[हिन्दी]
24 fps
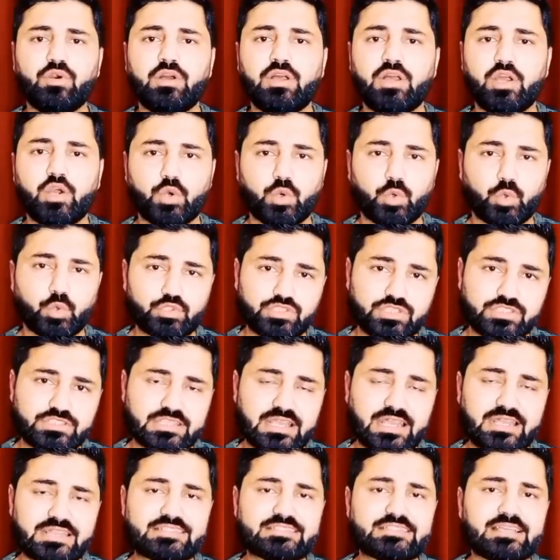को उस
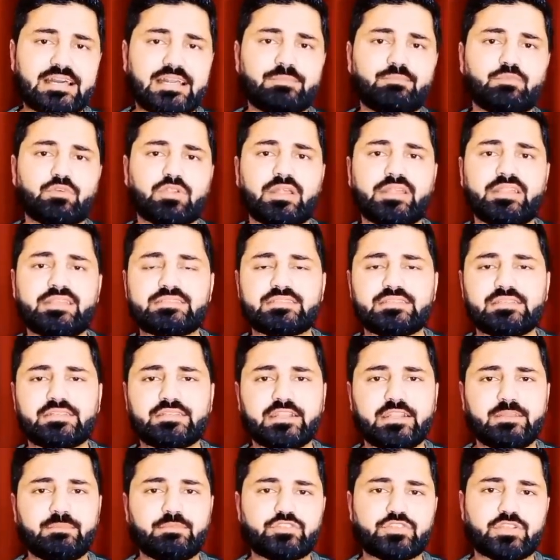60 साल पुराने
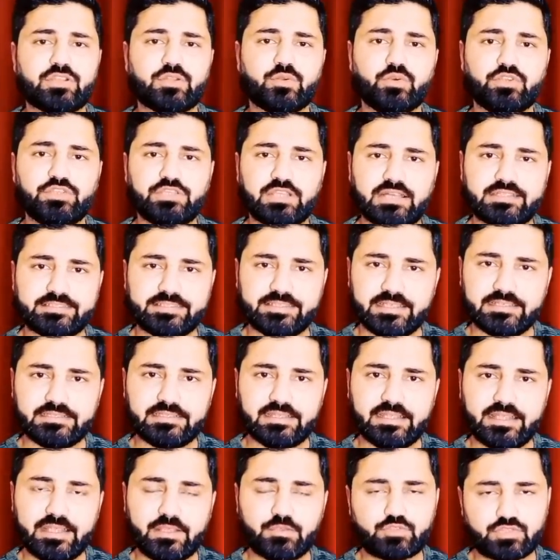सीक्रेट मिशन को याद किया
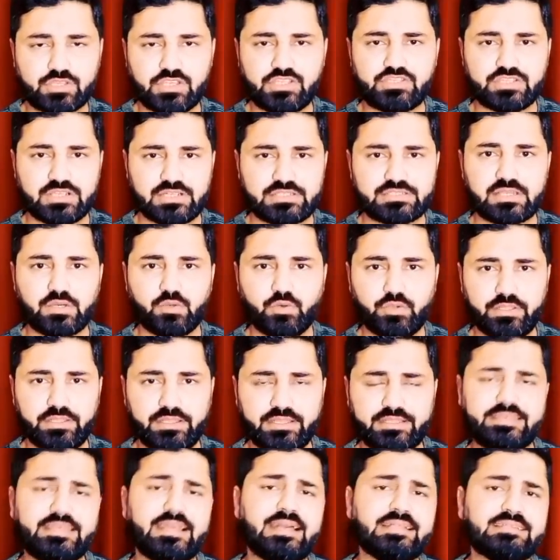जा रहा है उसकी चर्चा हो रही
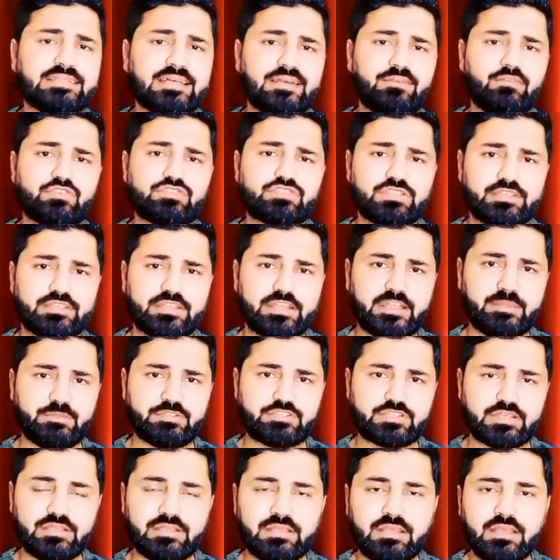है क्या था वो सीक्रेट
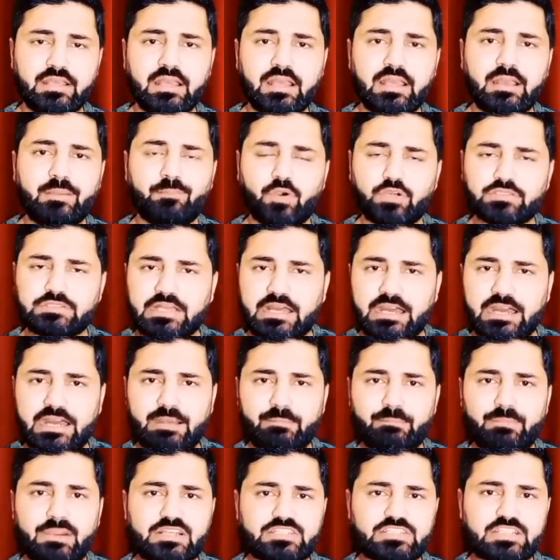मिशन बहुत
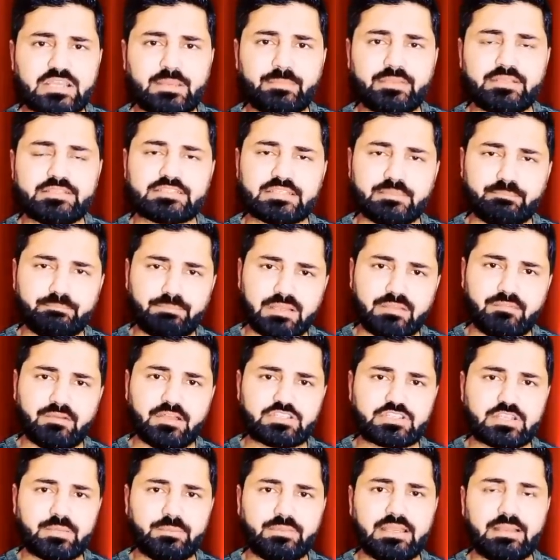आम भाषा में सिंपल
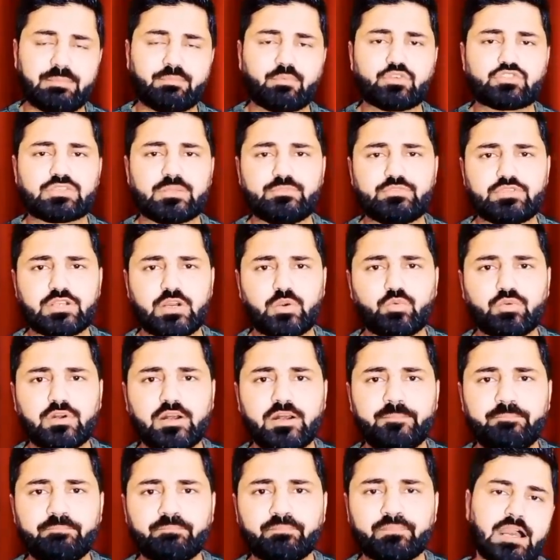भाषा में आपको समझाऊंगा
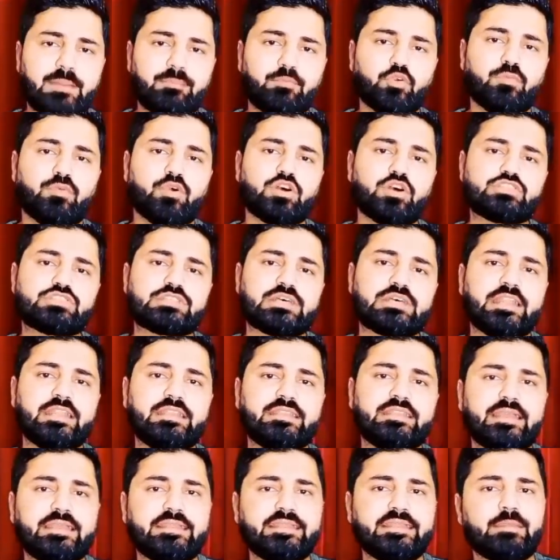आपको बहुत सारी
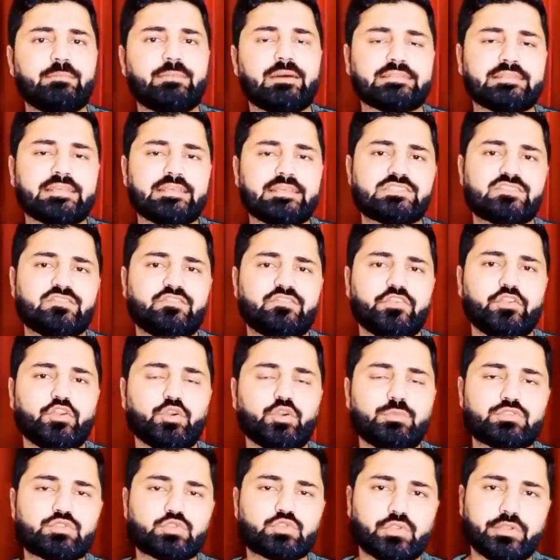नई नई बातें इस
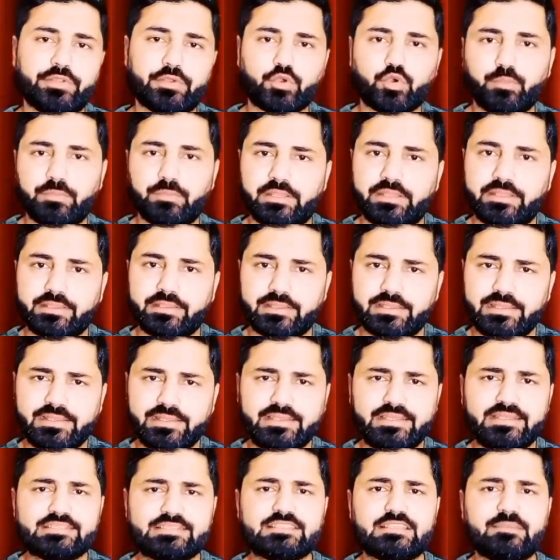वीडियो में सुनने को मिलेंगी
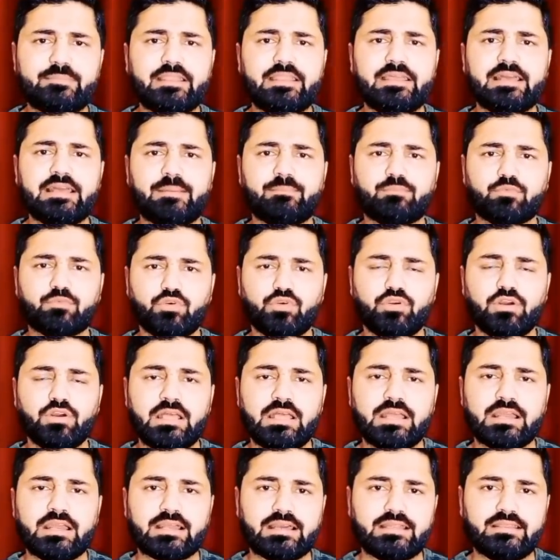लेकिन इससे पहले आपको
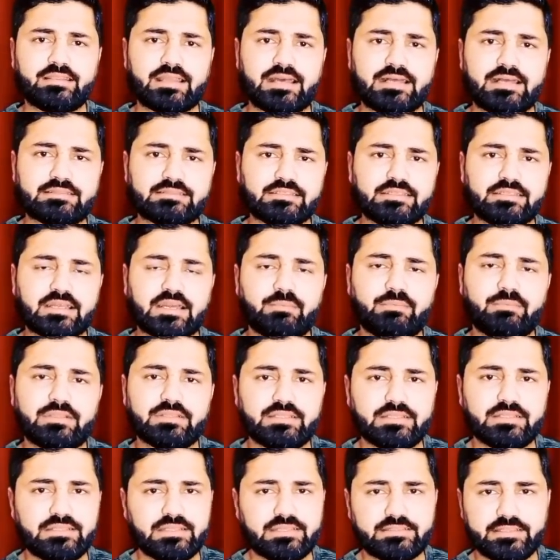कल रात की खबर
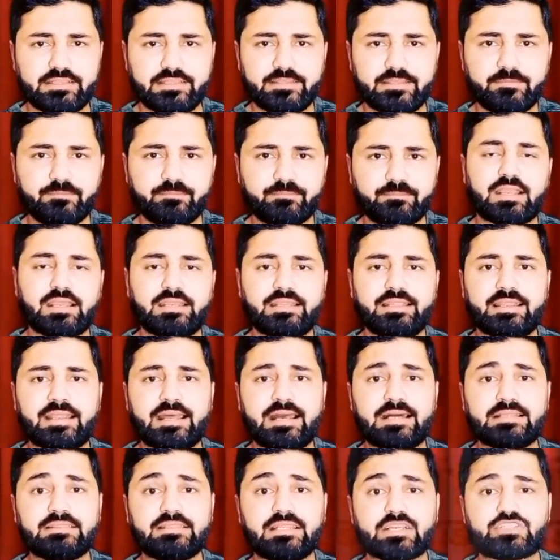दे देते हैं कल
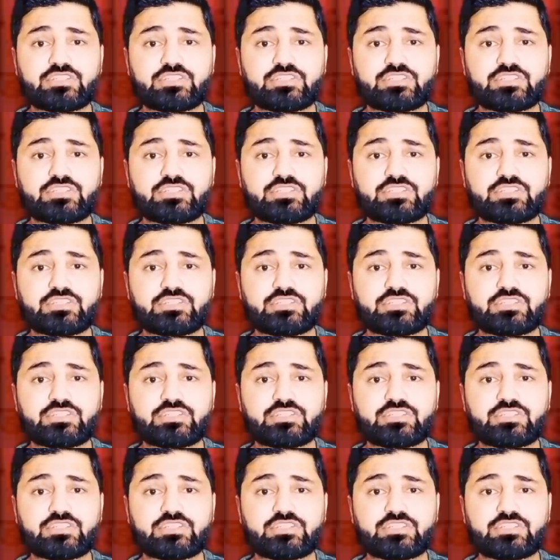रात